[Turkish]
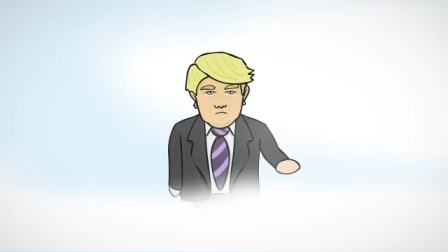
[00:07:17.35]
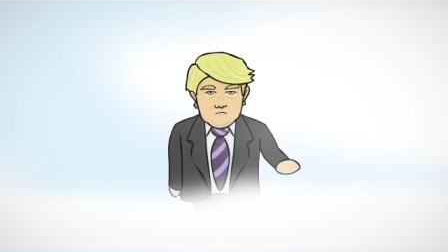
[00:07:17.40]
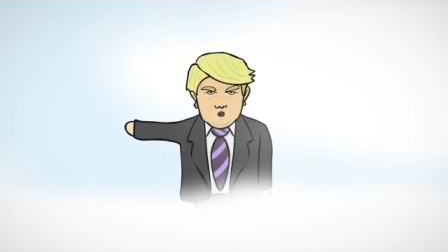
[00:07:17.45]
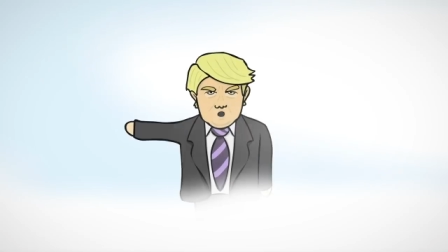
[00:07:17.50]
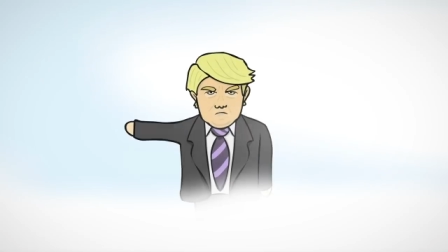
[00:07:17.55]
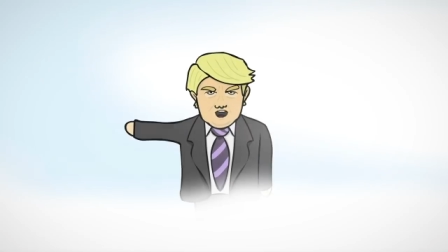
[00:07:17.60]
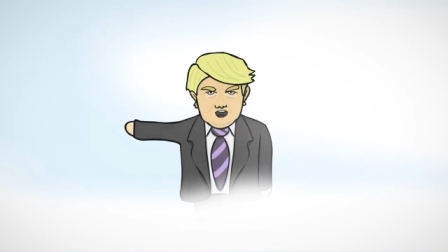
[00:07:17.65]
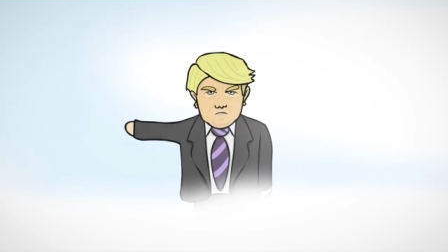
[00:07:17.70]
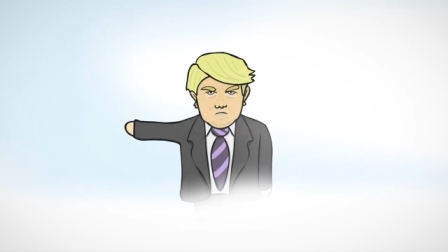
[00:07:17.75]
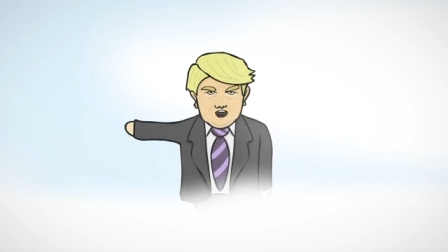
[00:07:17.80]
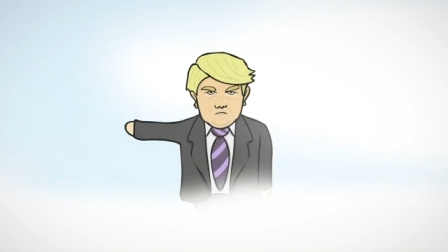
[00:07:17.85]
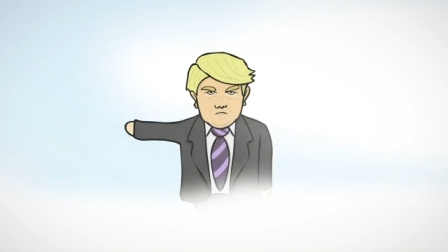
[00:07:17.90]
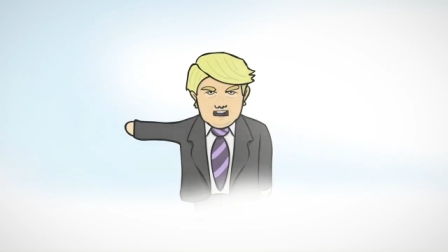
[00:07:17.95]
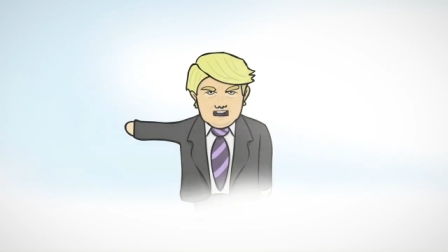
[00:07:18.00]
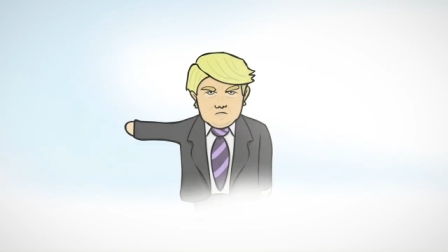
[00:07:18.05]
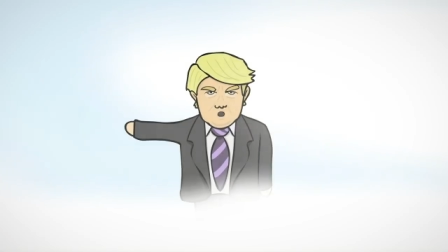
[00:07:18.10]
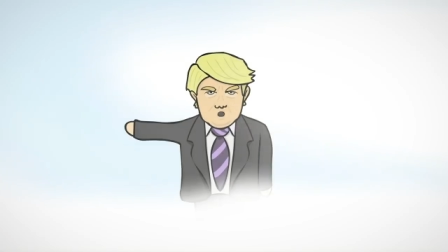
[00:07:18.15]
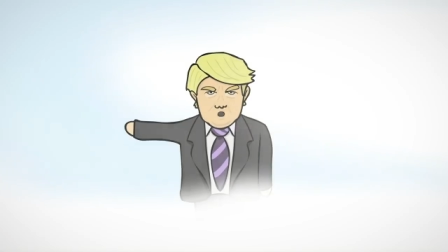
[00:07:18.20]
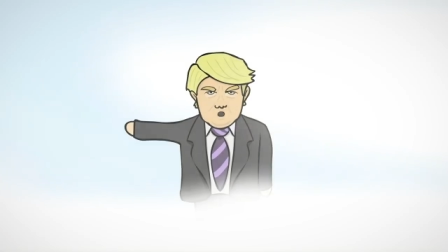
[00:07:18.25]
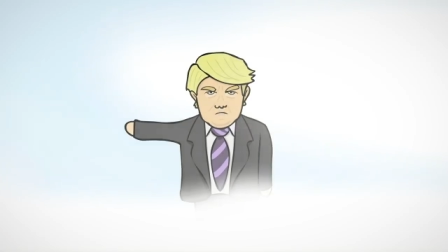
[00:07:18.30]
Umre'ye de
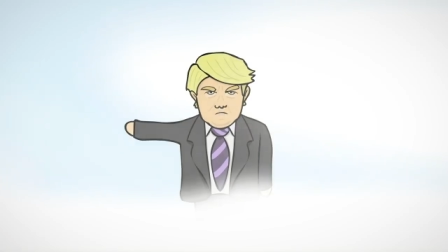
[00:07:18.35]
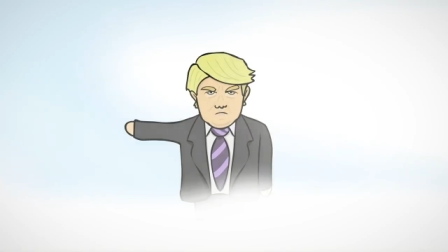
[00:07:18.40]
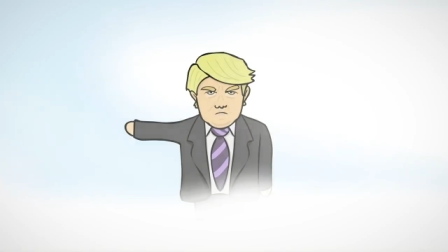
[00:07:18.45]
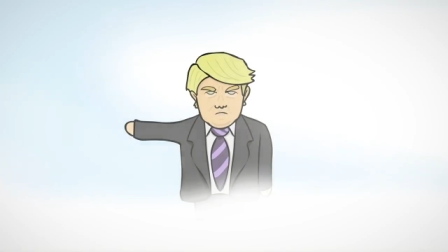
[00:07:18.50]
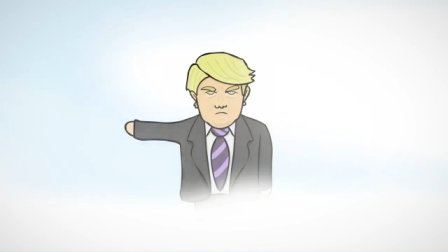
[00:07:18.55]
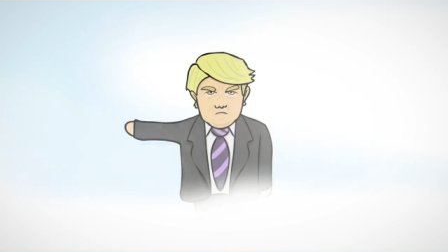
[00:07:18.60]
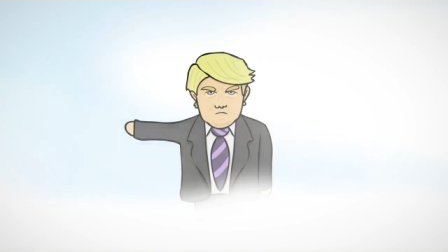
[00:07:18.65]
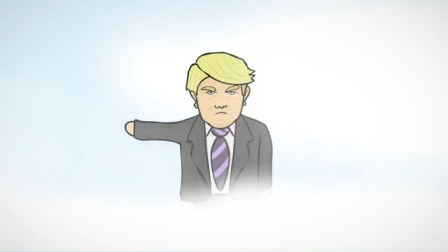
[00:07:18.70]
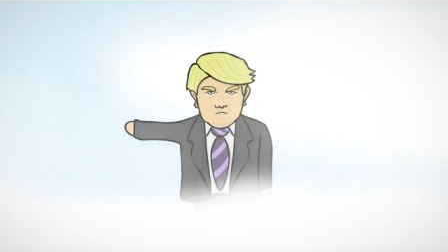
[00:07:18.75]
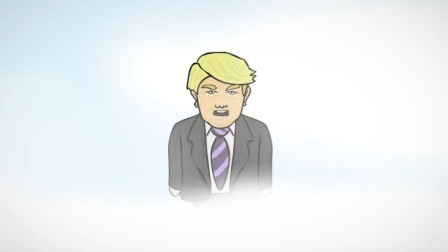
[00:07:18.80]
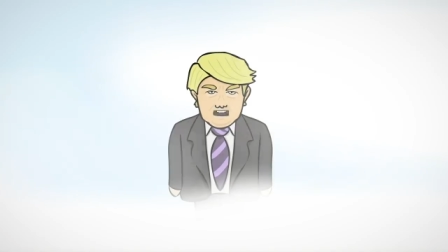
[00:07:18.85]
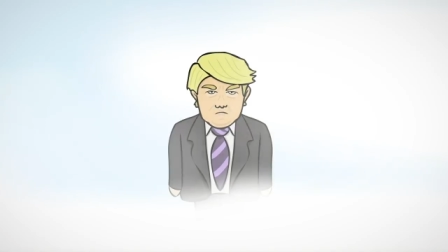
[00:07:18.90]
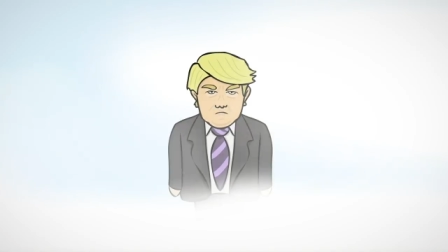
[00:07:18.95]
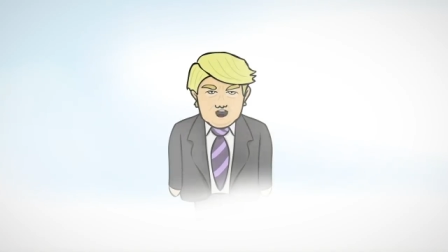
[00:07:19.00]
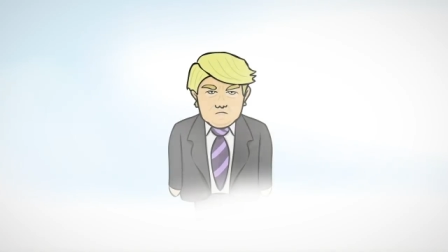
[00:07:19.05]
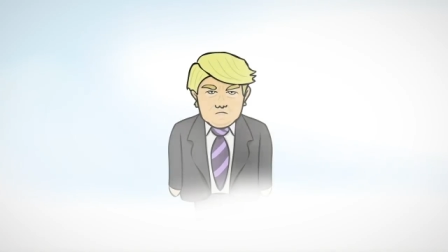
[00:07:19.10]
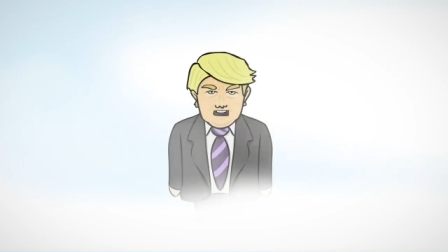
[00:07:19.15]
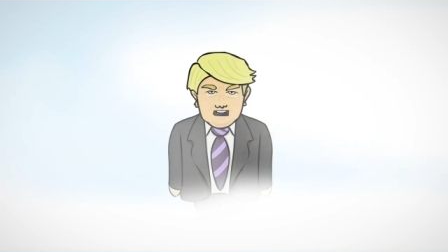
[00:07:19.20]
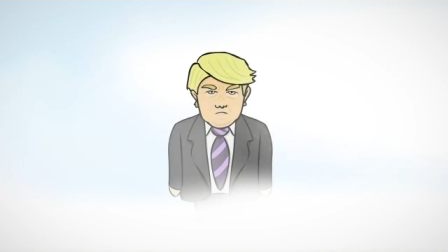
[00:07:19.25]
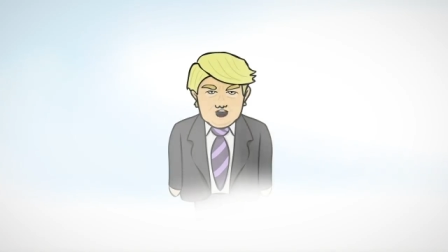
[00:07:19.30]
gidiyorum.
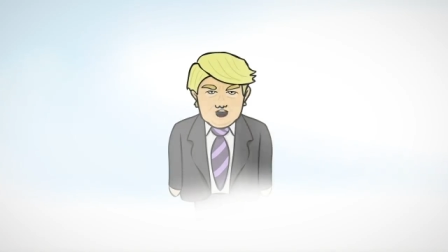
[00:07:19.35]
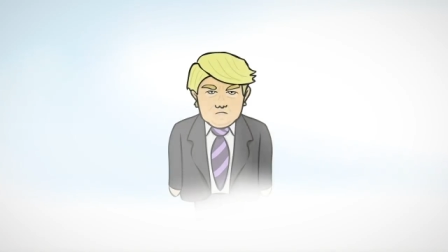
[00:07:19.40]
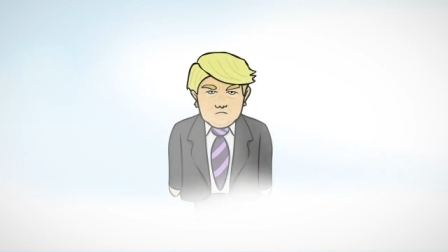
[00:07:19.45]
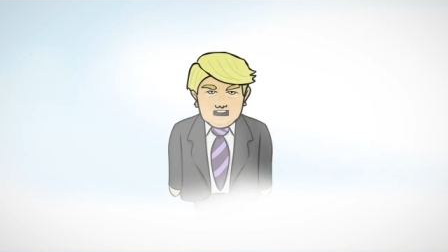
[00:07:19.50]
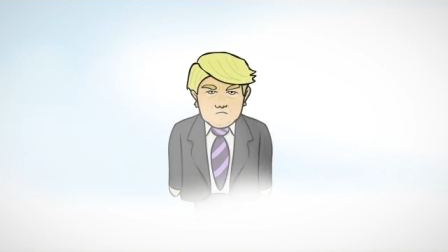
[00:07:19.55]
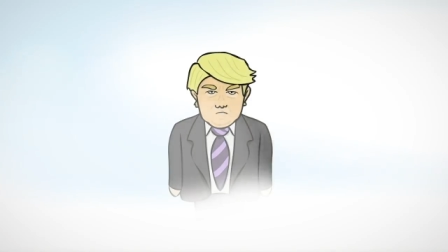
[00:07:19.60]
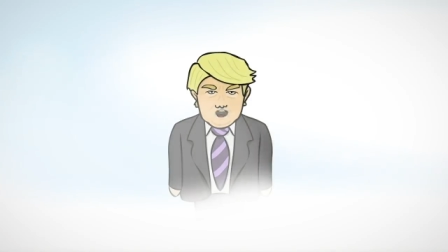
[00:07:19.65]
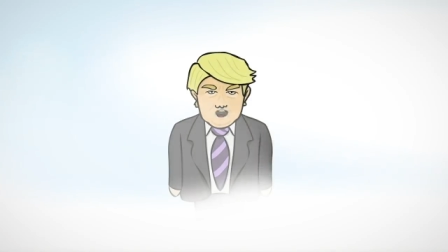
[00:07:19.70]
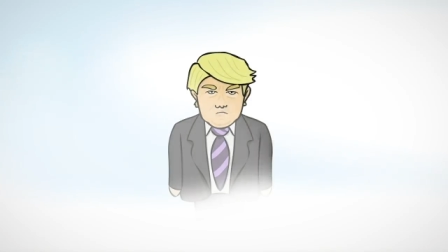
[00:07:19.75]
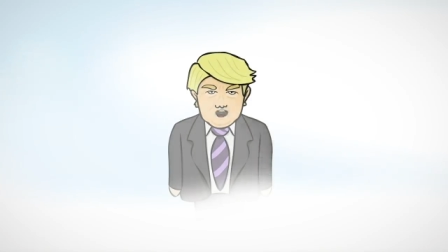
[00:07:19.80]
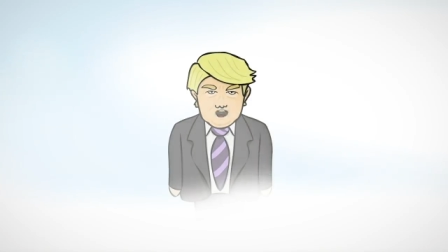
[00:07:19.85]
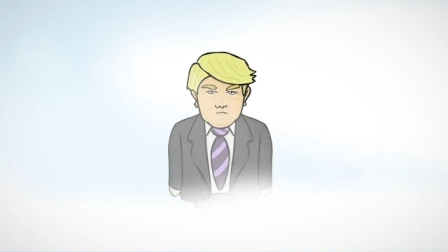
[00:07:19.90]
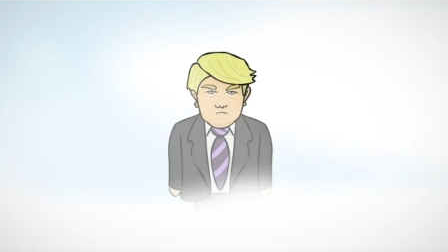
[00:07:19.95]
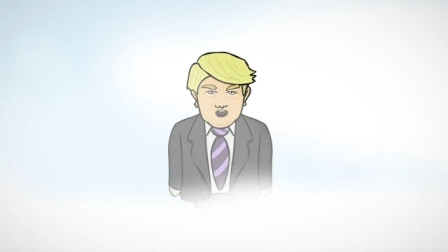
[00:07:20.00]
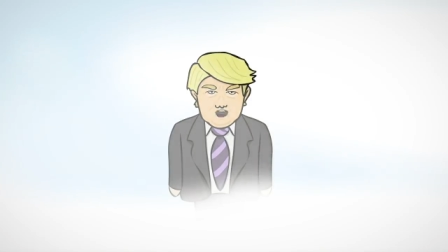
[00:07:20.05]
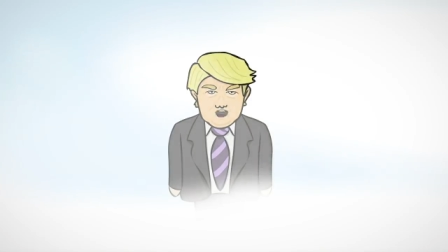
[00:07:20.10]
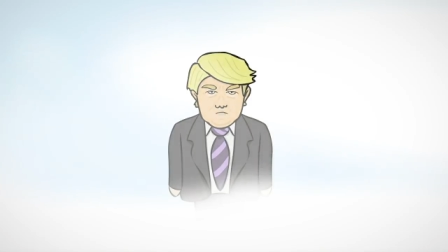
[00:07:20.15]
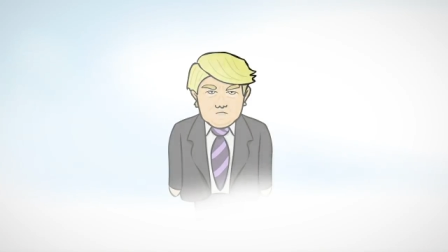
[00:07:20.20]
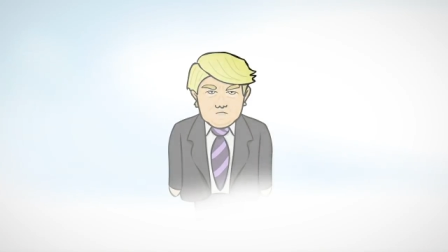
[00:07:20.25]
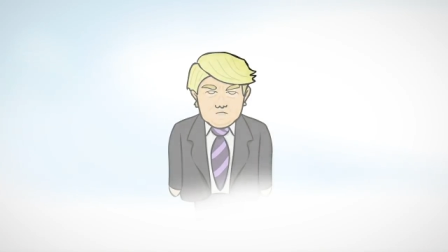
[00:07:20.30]
Silah sattım
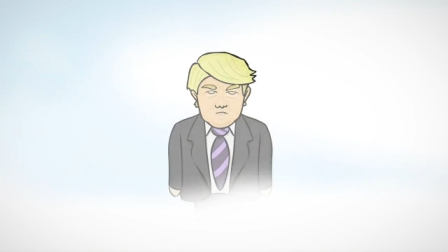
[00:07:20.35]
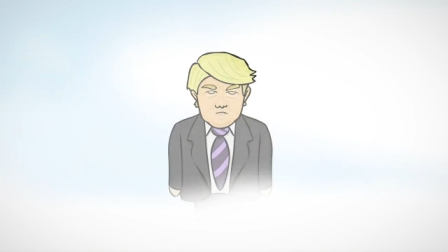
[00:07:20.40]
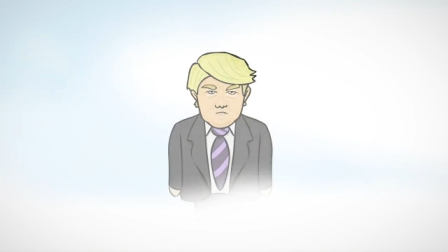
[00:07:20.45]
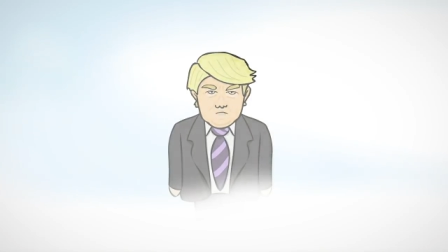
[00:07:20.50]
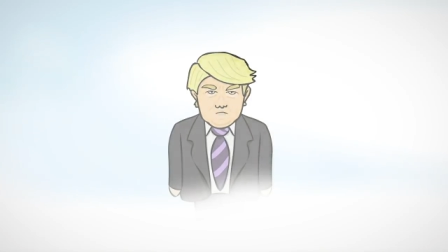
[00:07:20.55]
Araplara.